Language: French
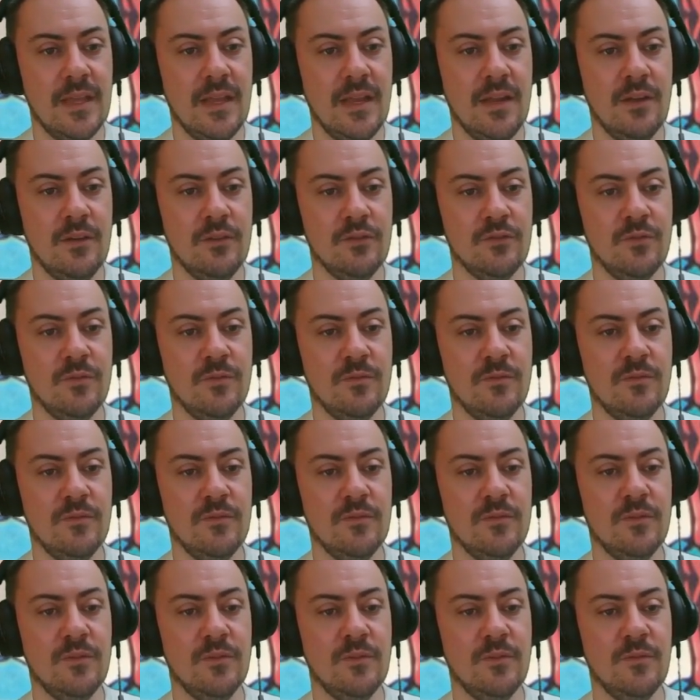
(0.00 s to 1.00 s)
Alors,
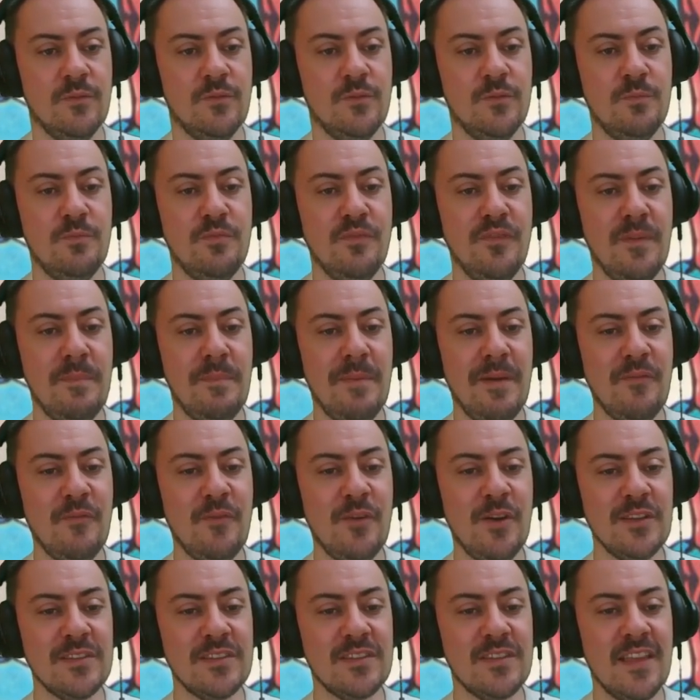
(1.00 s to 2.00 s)
vous ne pouvez pas
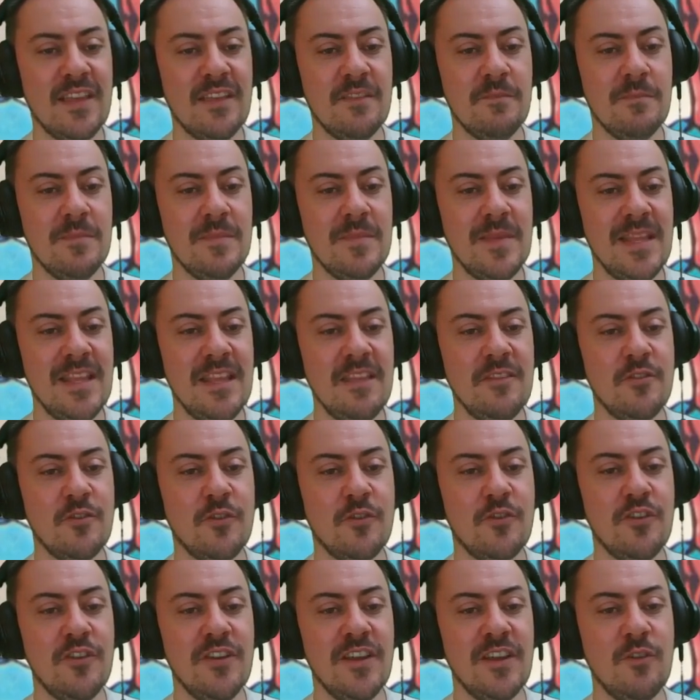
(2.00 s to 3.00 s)
voir ce qu'est une manette de
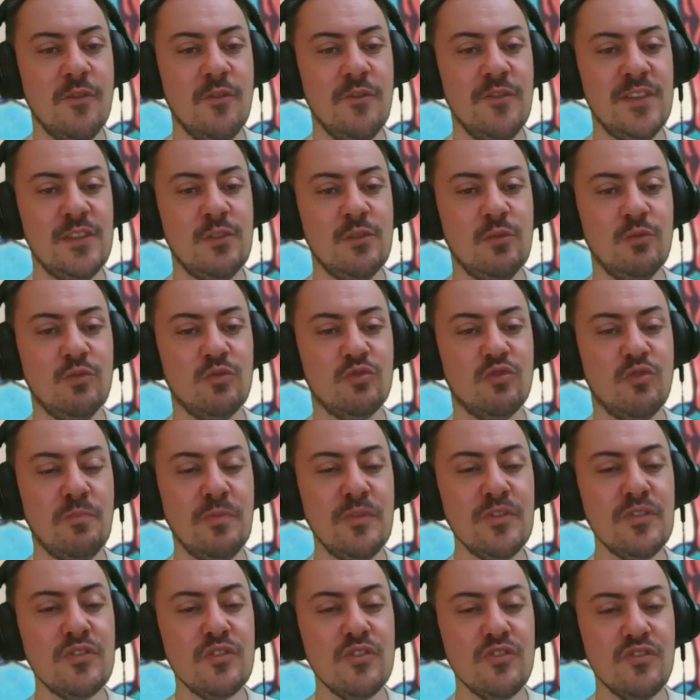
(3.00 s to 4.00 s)
ColecoVision, donc je
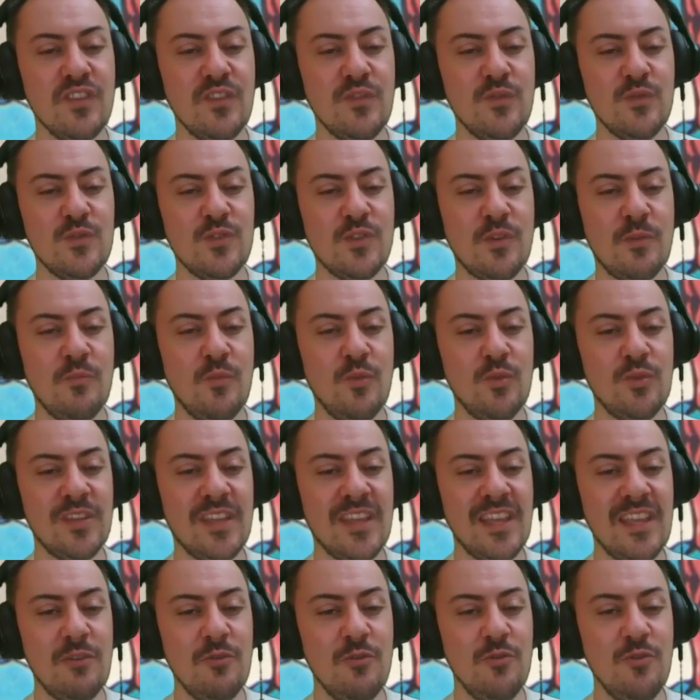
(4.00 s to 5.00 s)
pense que je vais vous en
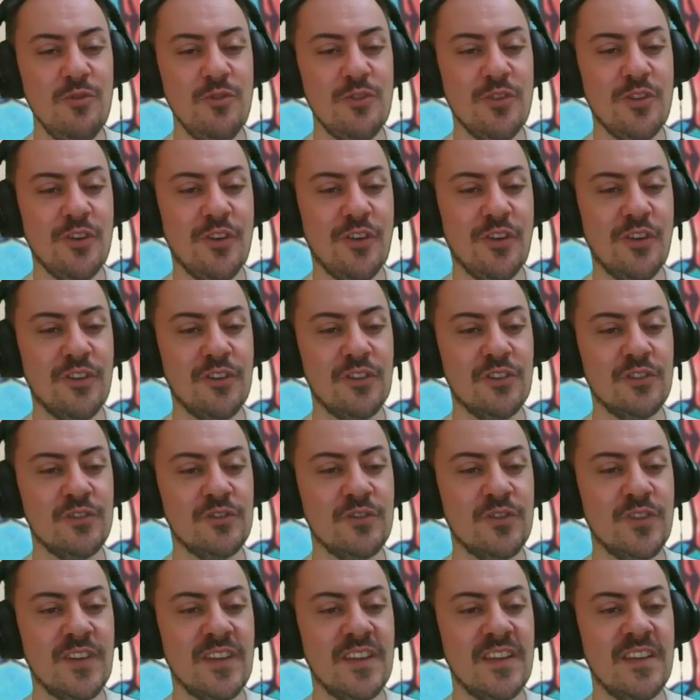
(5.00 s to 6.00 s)
montrer une. Euh,
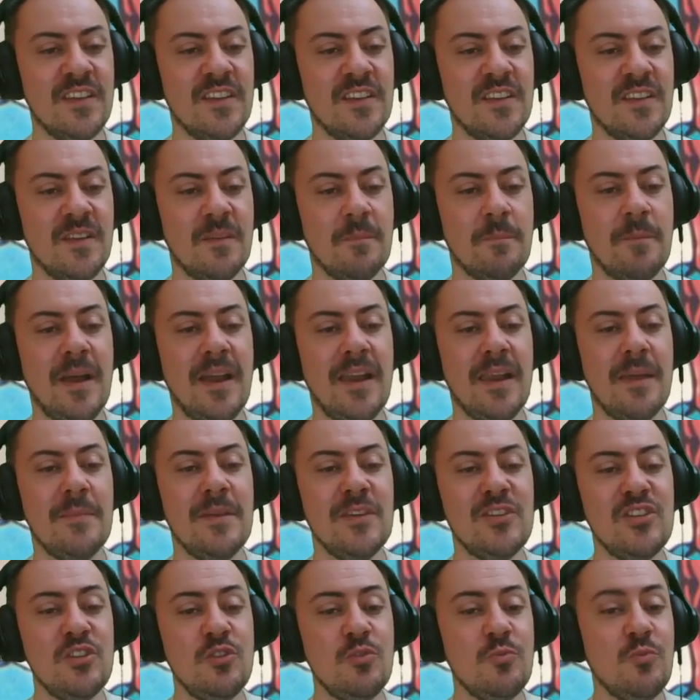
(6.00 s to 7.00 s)
je vais, par la
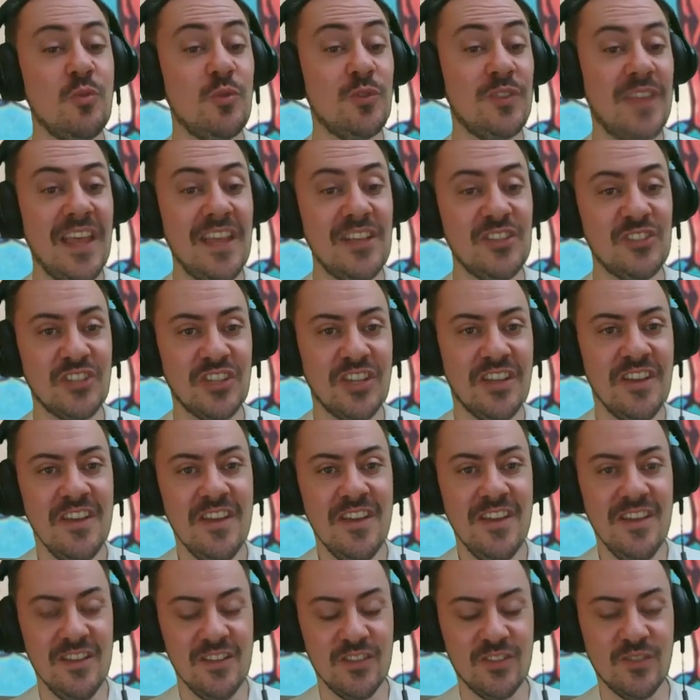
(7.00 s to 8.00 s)
magie du montage,
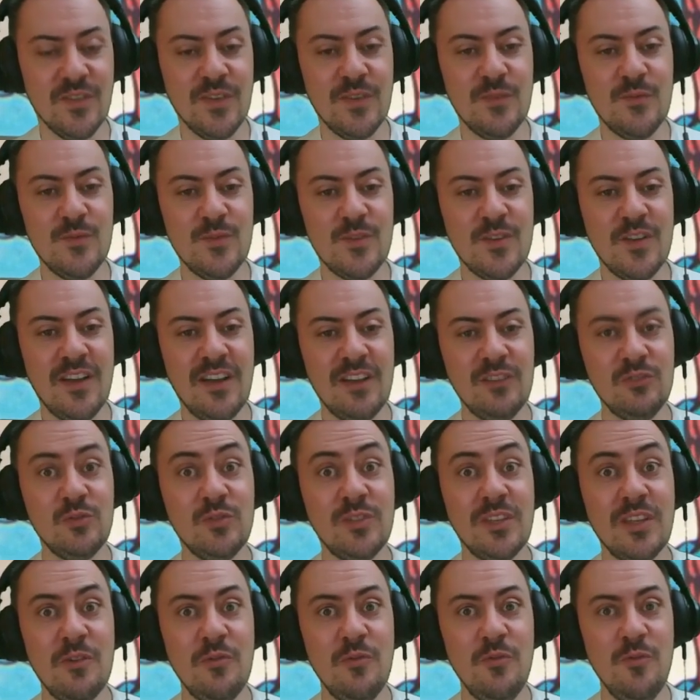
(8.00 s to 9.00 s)
je vais vous en
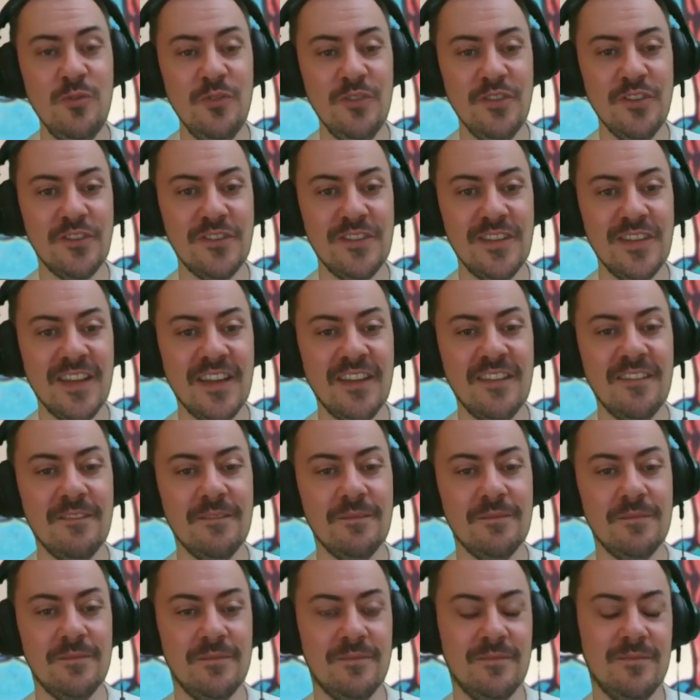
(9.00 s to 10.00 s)
rajouter une. Dire,
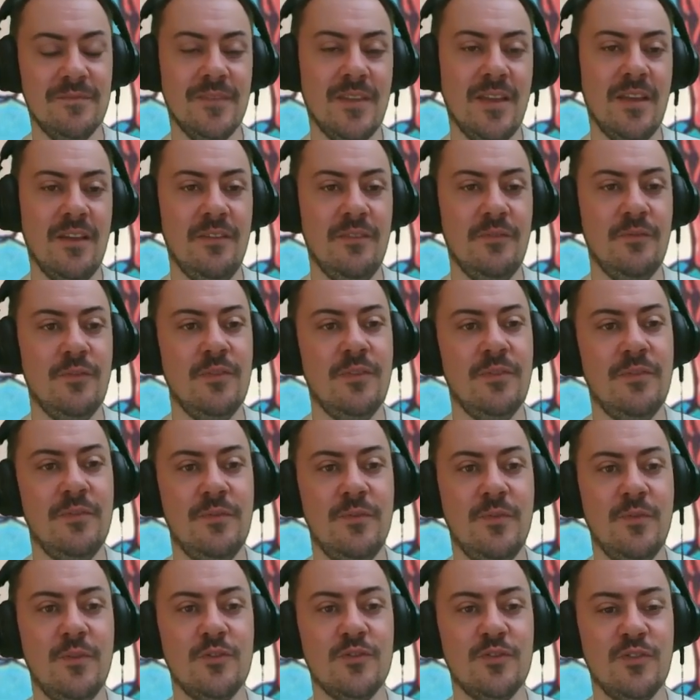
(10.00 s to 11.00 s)
ah,
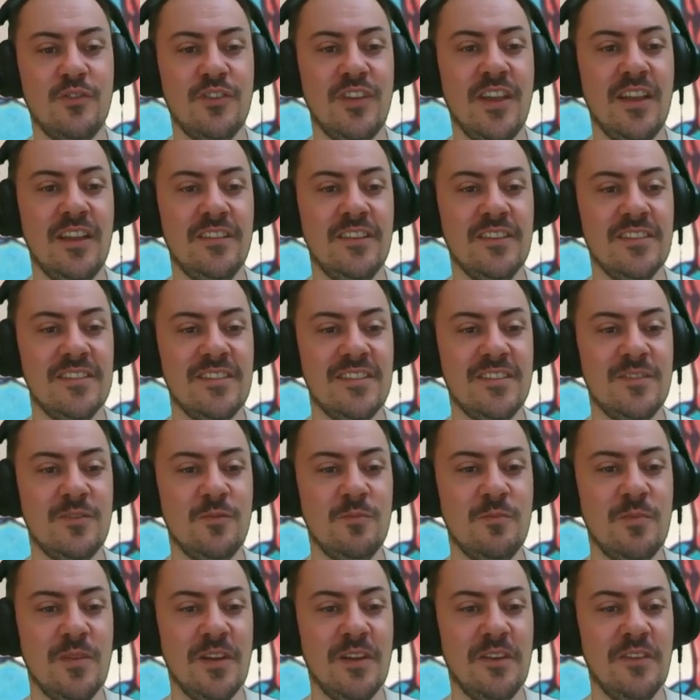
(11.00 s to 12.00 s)
faut, que je regarde, hein, c'est
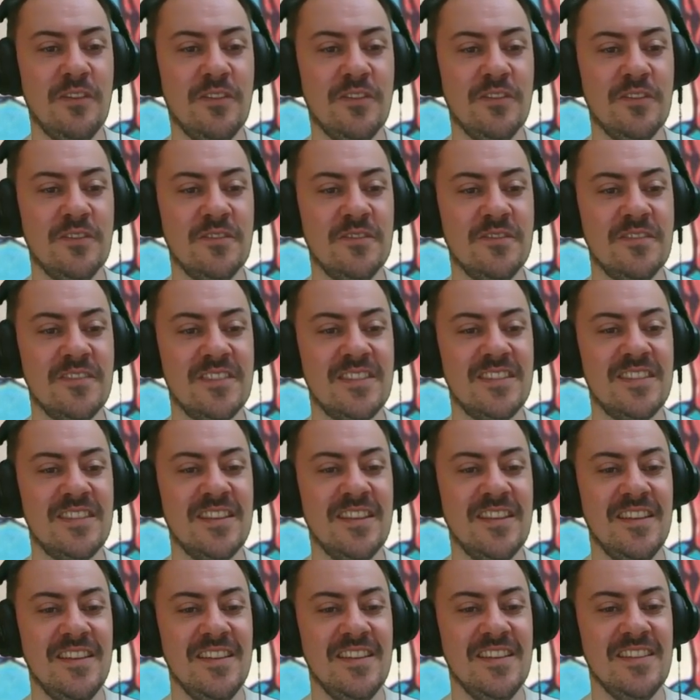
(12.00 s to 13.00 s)
super, euh,
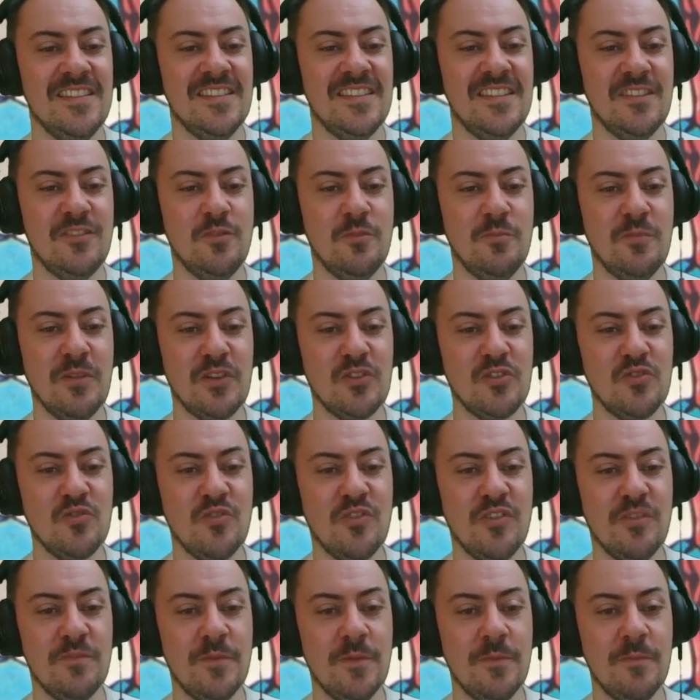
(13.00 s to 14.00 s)
c'est super
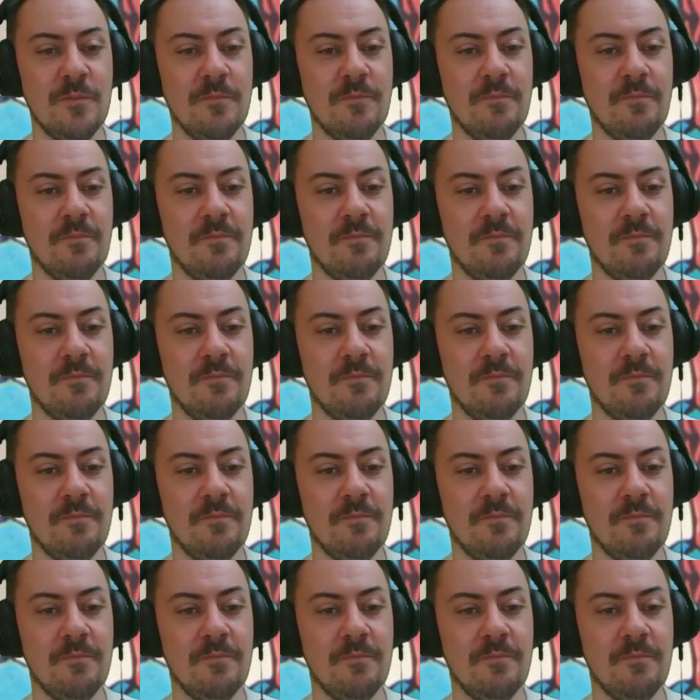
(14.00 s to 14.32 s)
chaud quand même.